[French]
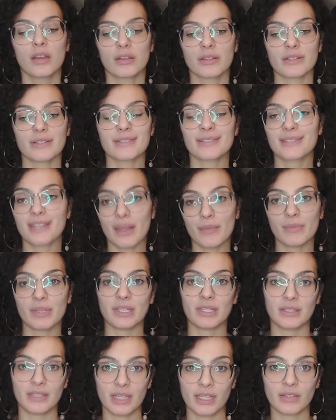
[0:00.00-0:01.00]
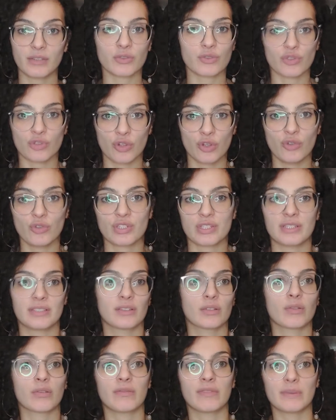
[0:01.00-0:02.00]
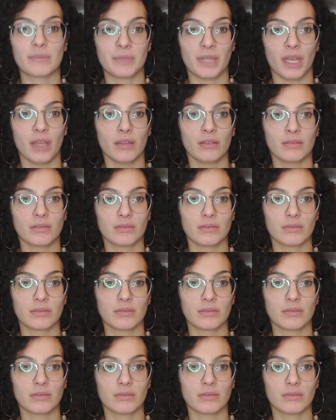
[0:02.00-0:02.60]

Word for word: Euh, Sam et Nate, jeunes, je les ai trouvés bien.